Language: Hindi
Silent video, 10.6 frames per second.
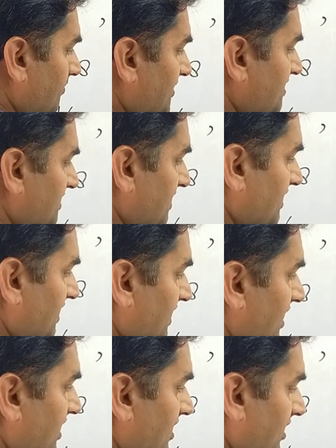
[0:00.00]
पे जी का
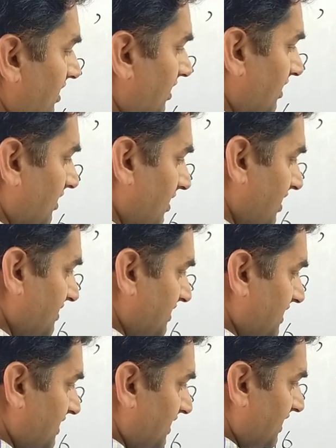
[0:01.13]
आंस क्या
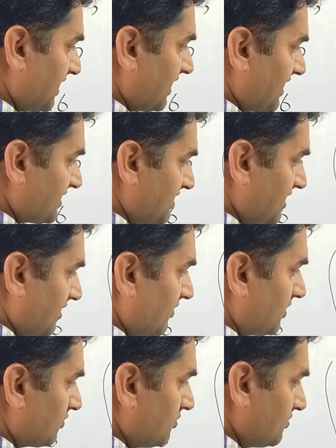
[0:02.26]
निकलेगा लेस देन इक्वल
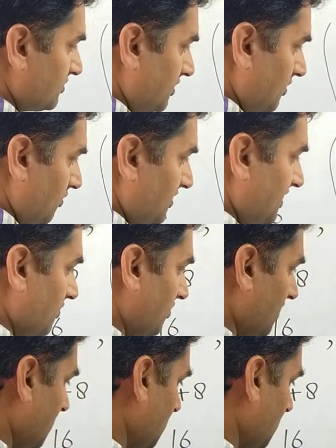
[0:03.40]
टू ज़ीरो ही होगा